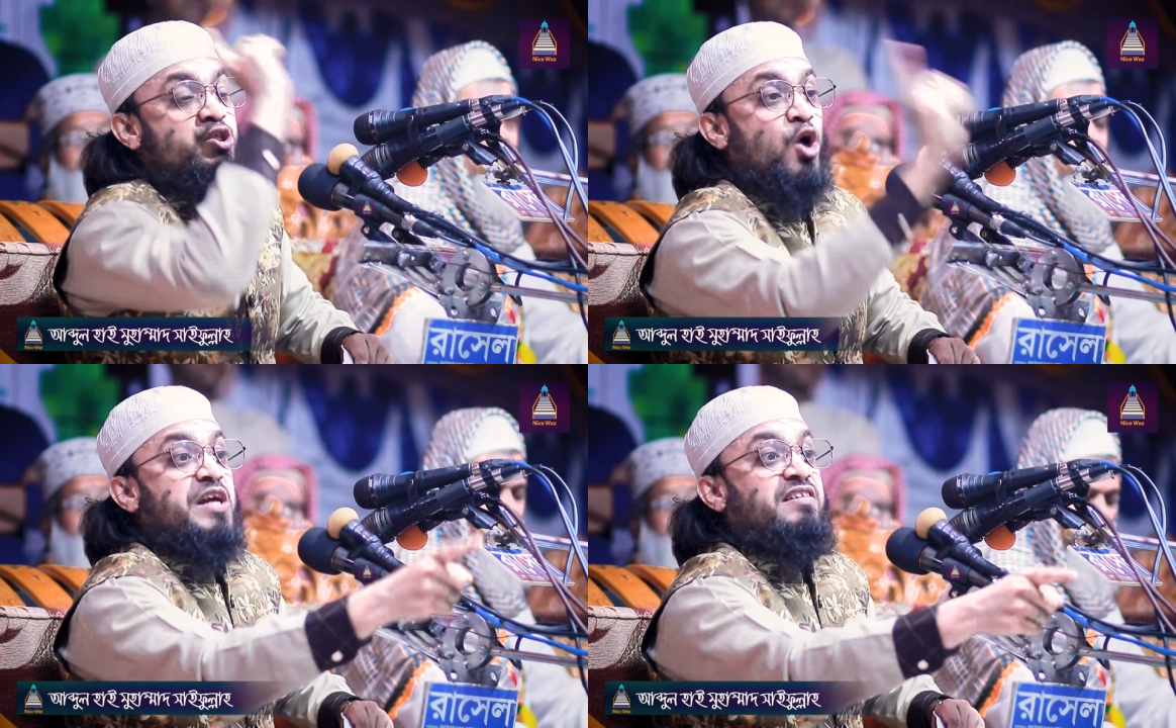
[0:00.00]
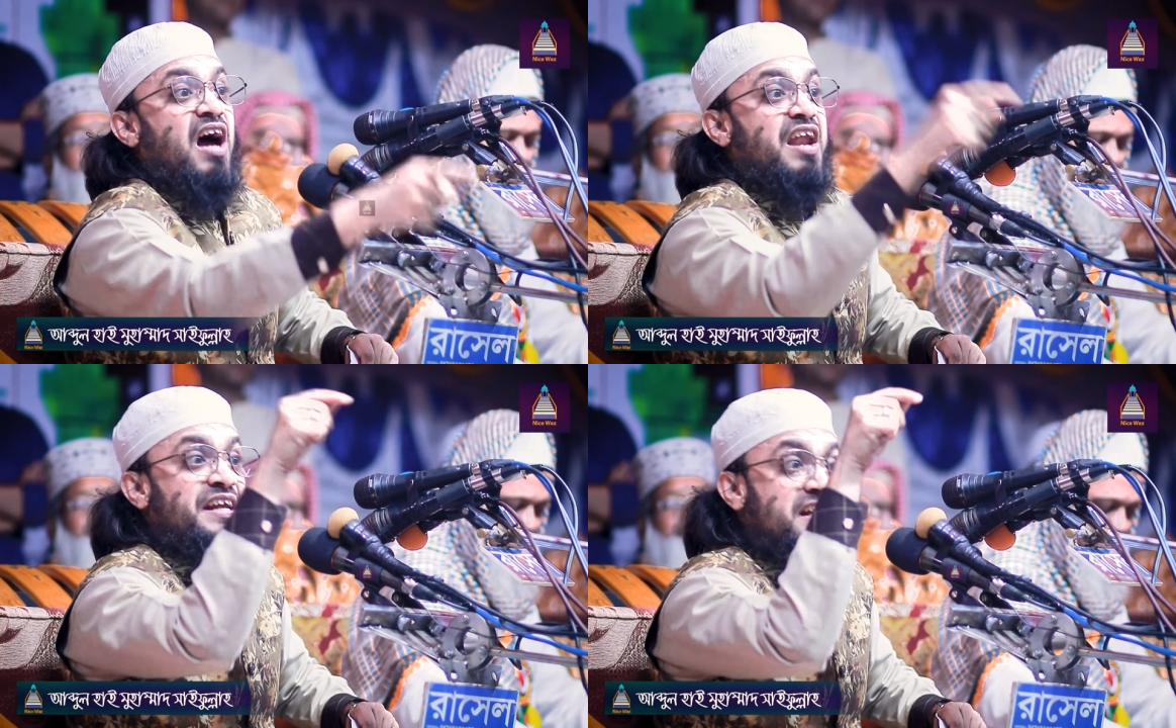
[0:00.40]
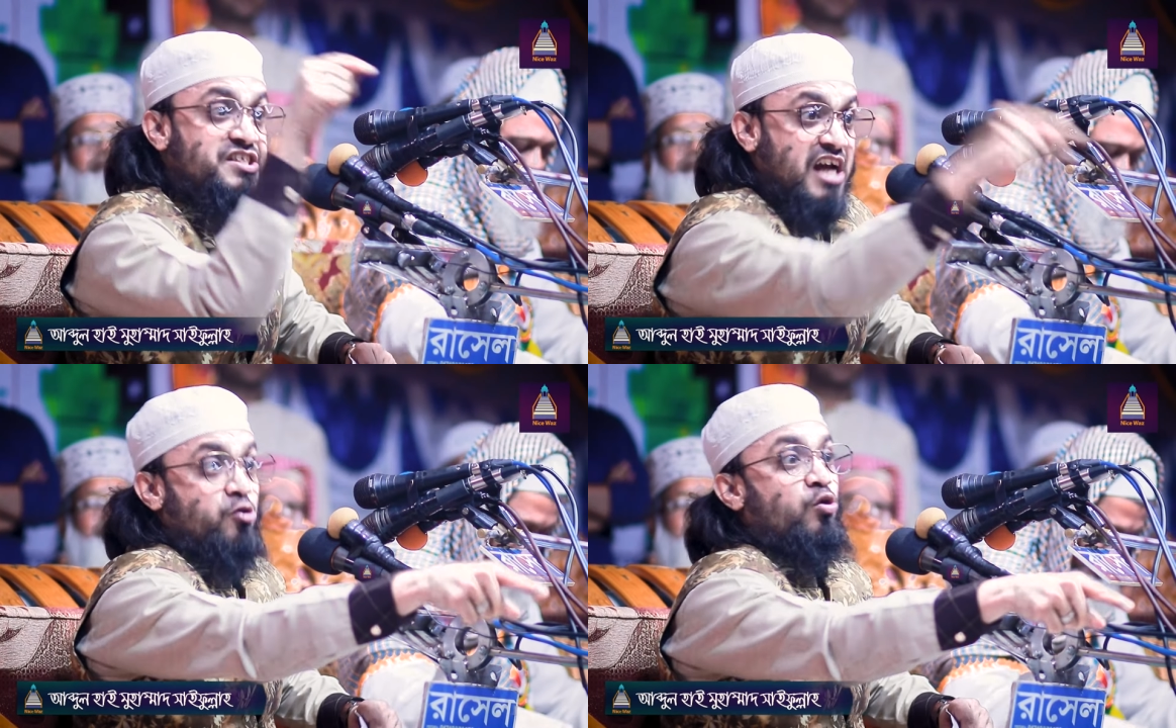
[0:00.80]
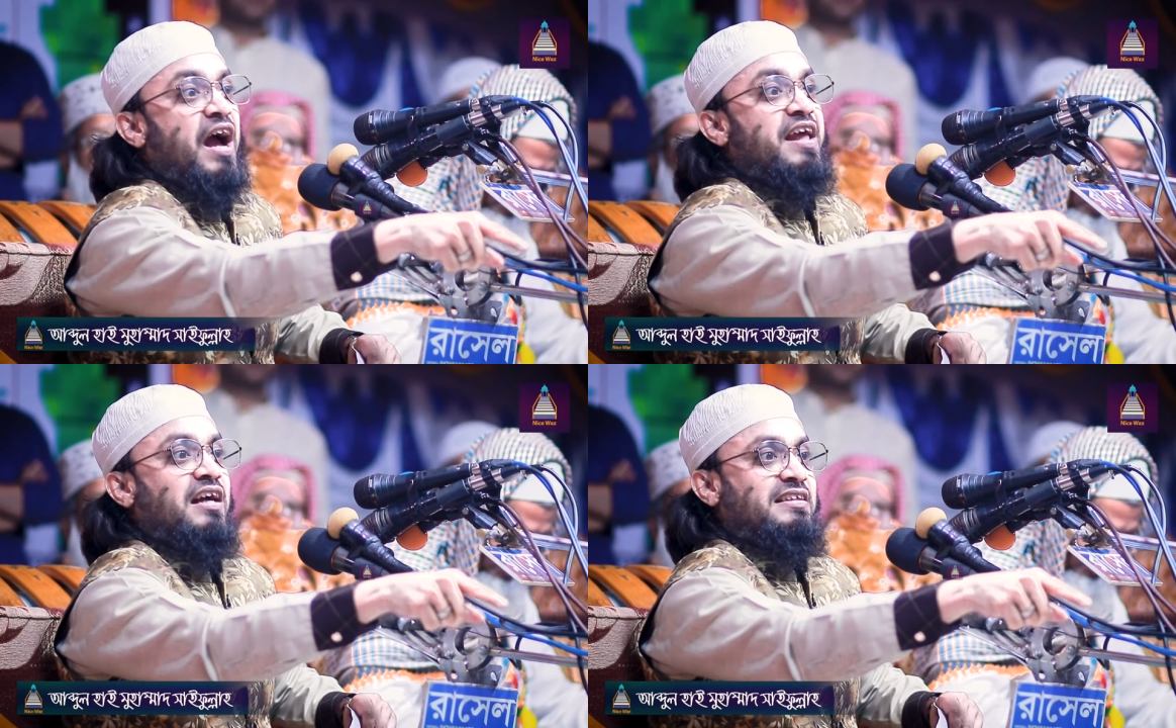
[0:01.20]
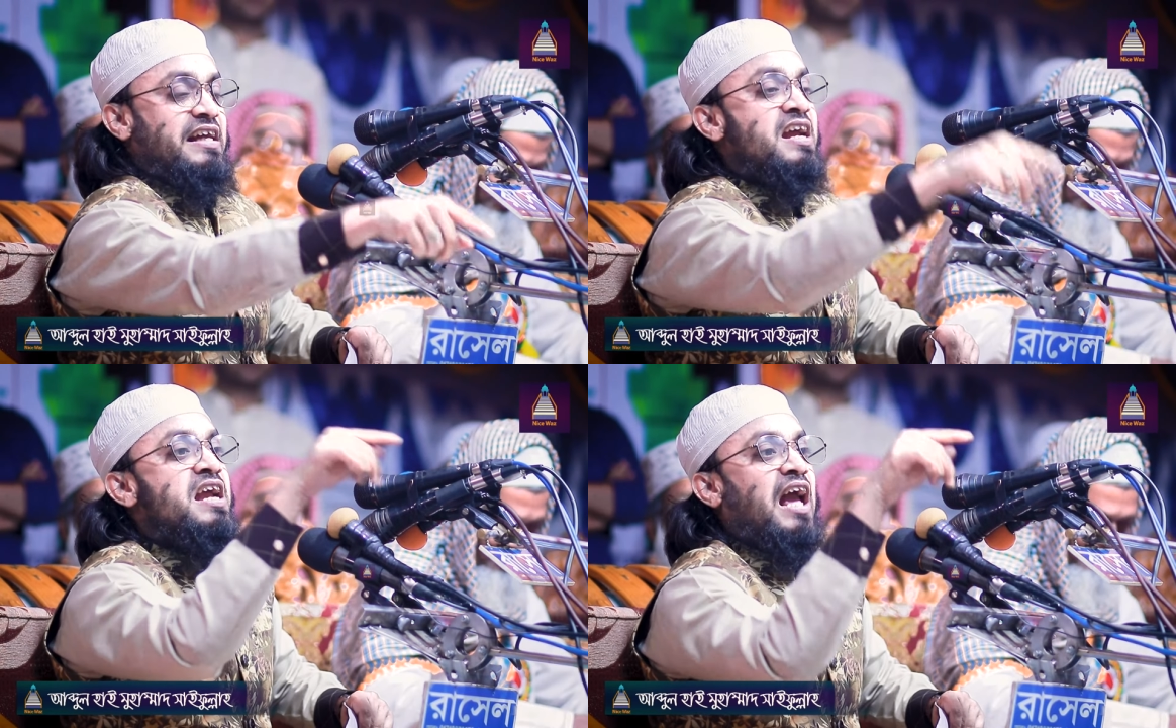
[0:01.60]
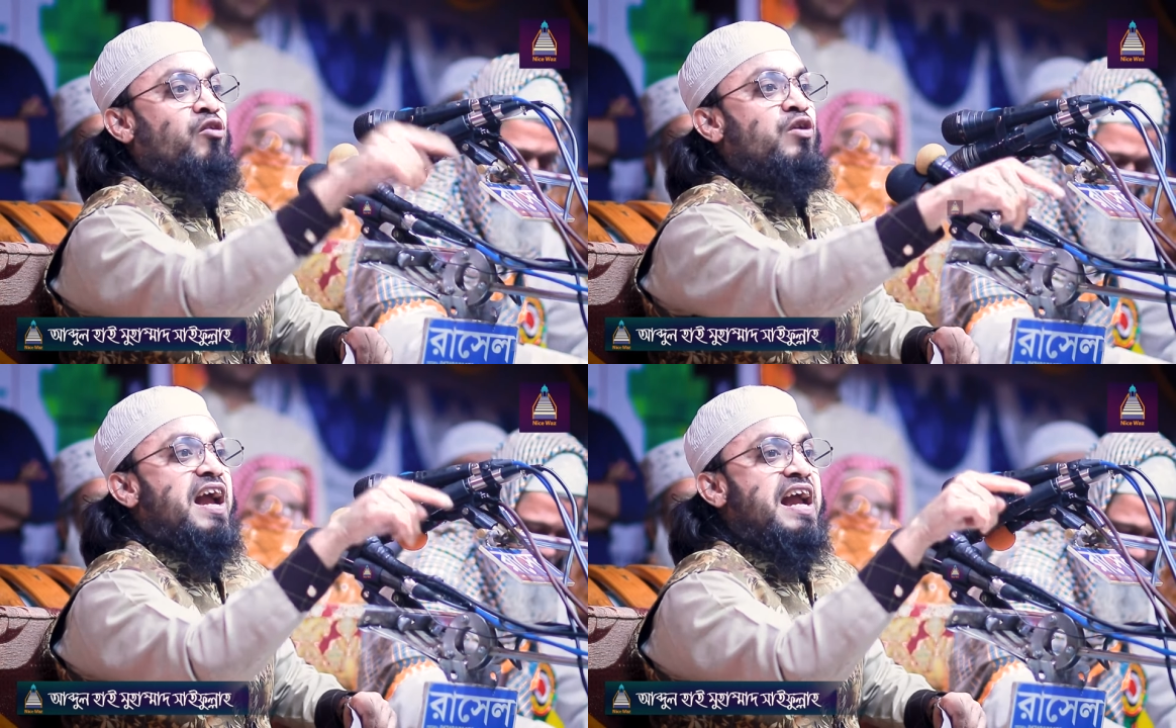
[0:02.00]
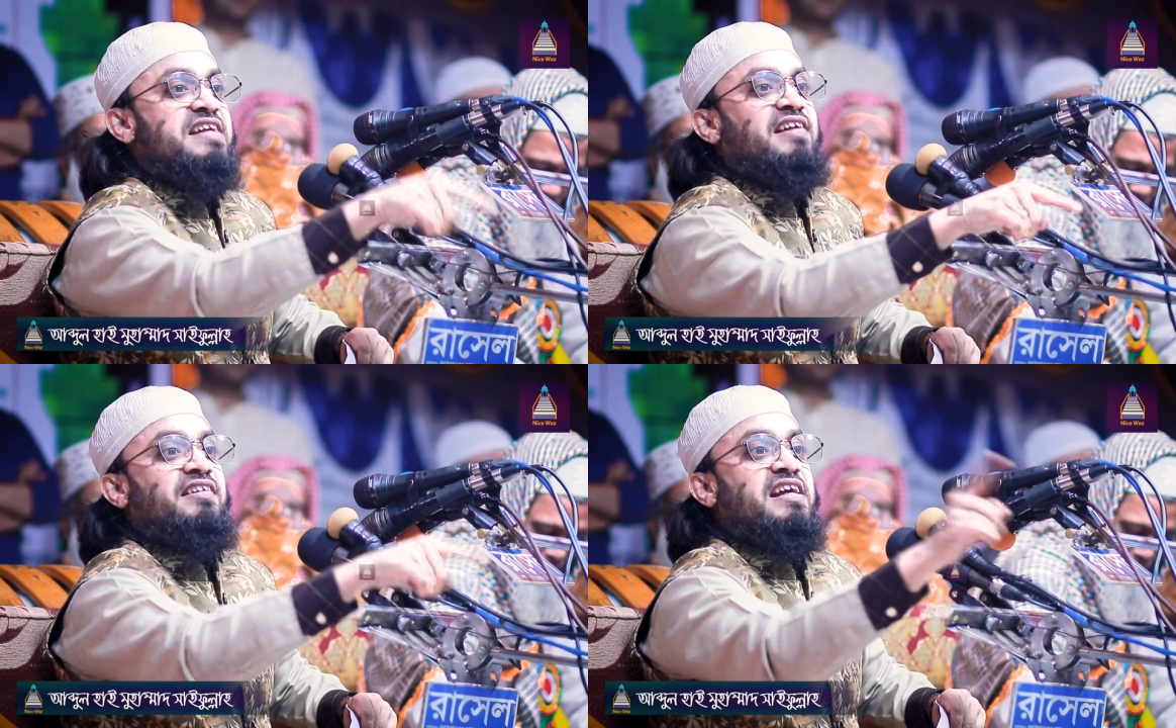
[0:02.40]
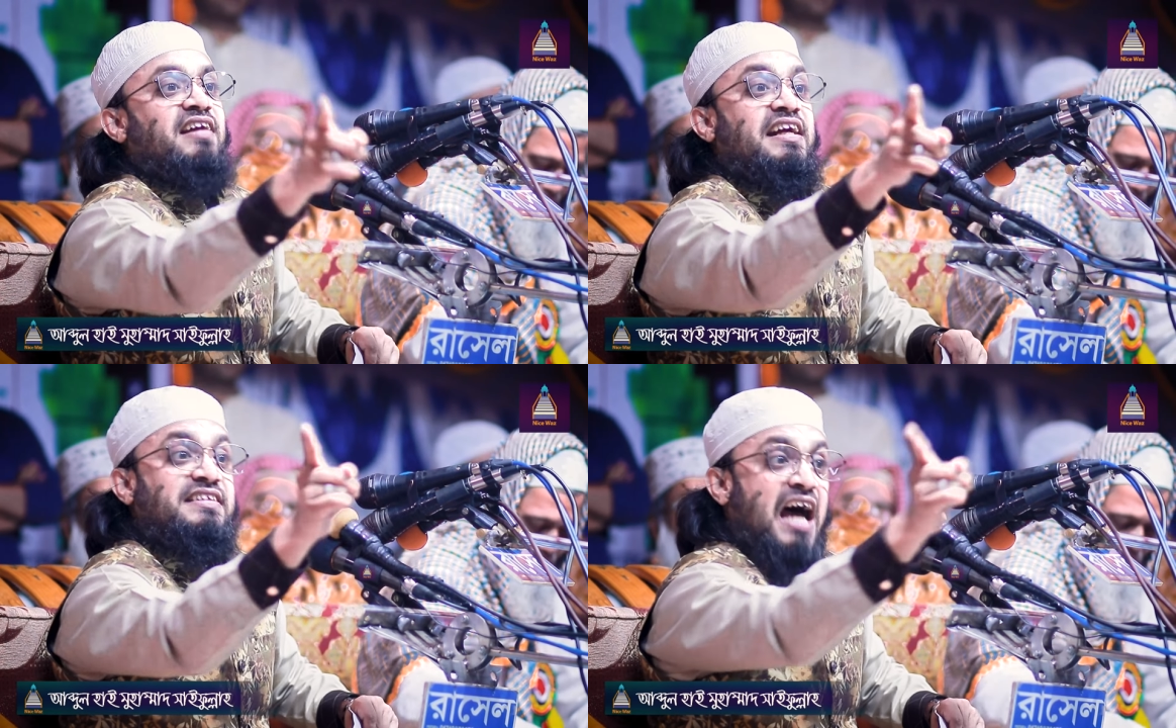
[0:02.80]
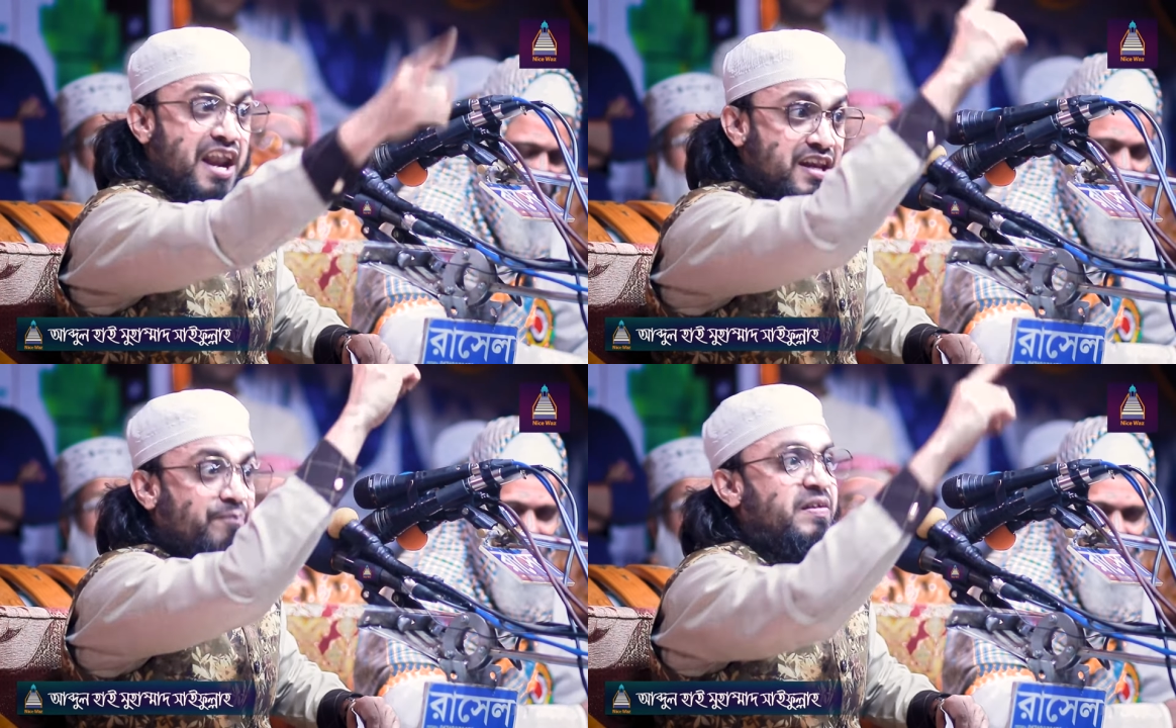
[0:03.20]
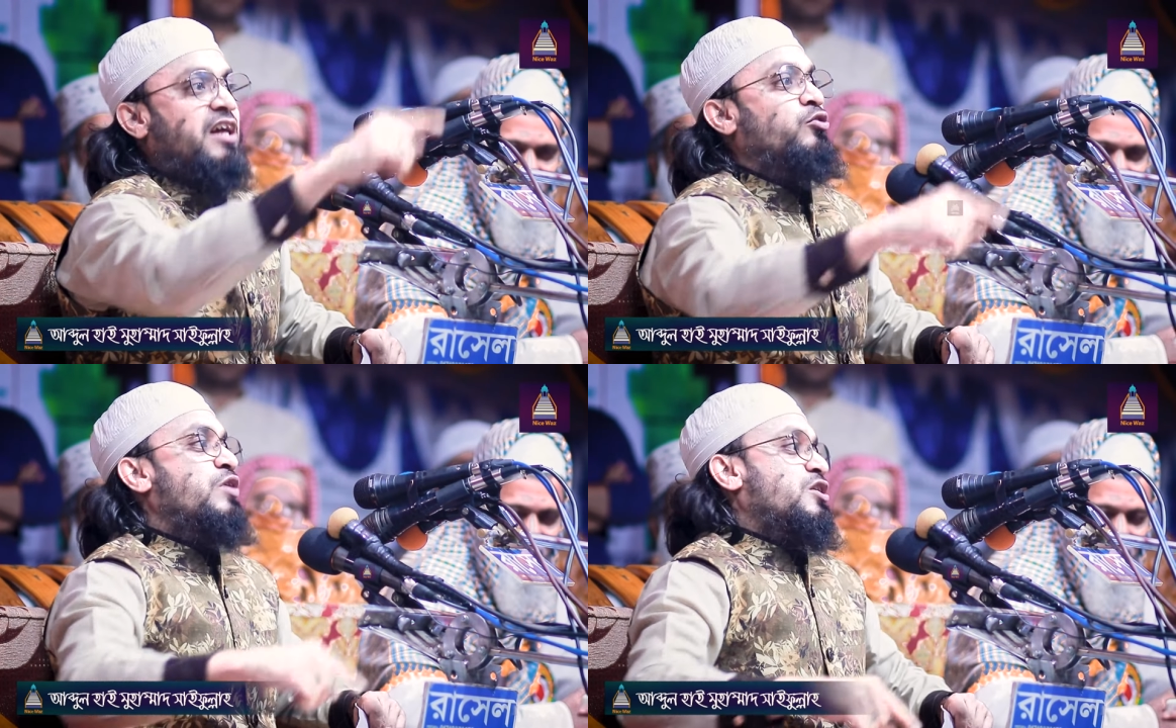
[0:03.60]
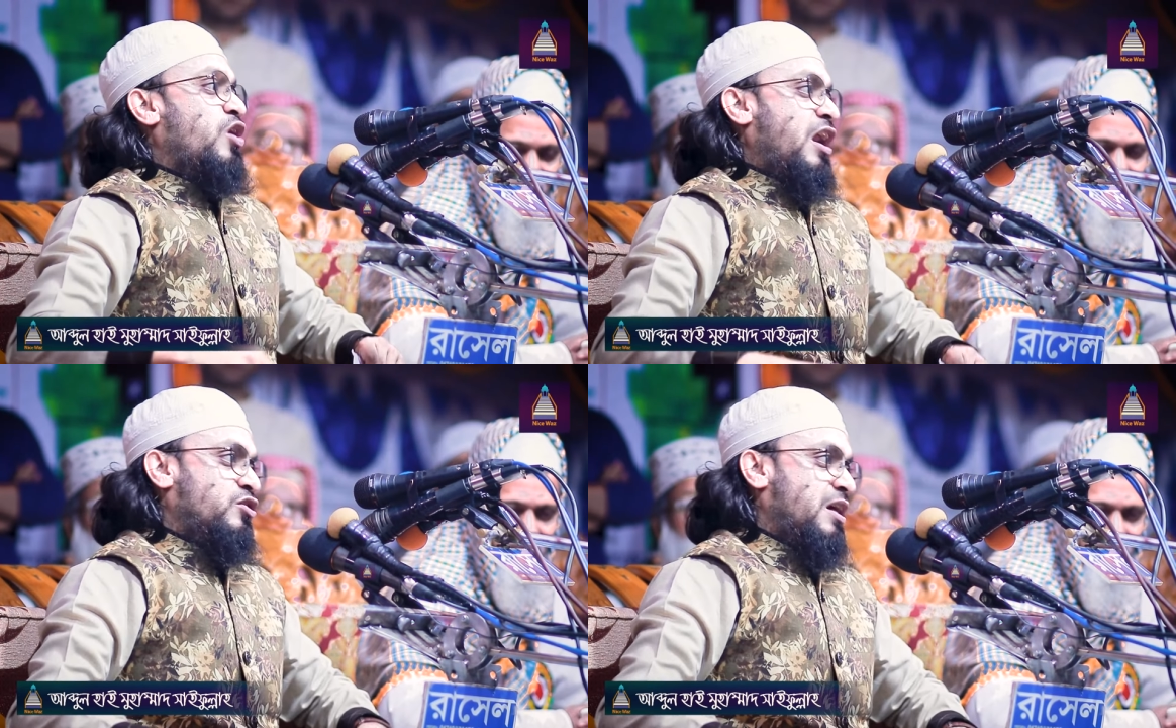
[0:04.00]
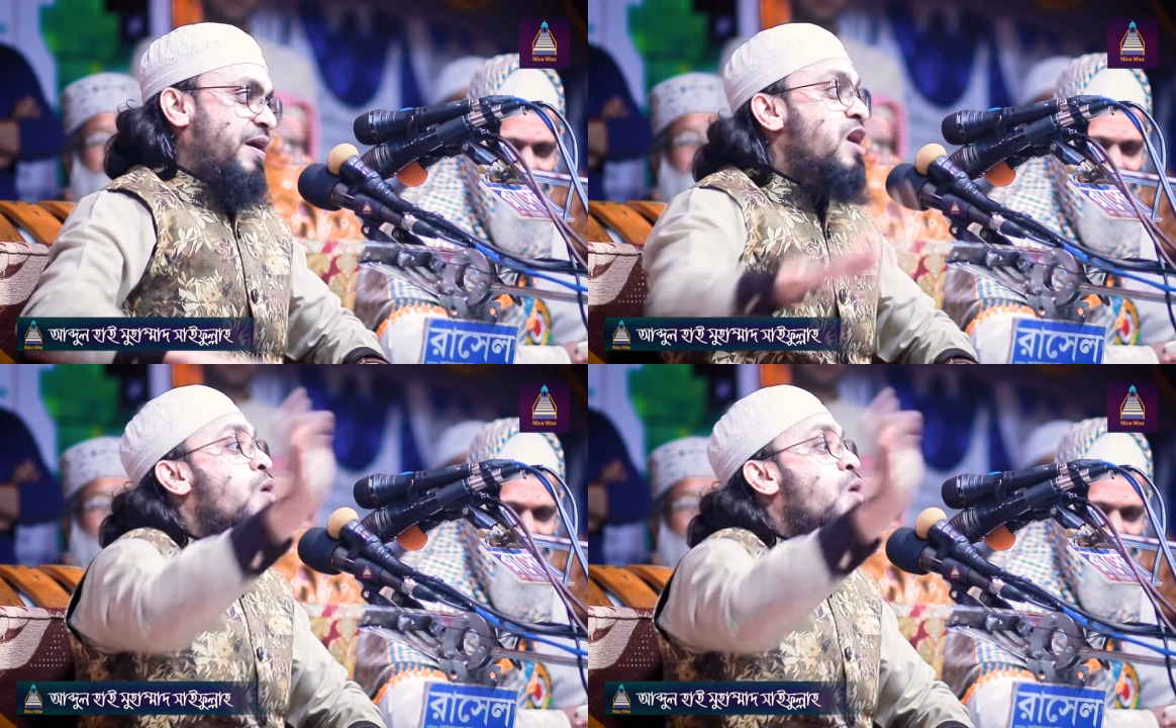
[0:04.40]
শয়তান হিংসা ঢুকায় রাখছে কেননা এইটা দিয়ে তাকে জাহান্নাম থেকে দূরে সরানো যাবে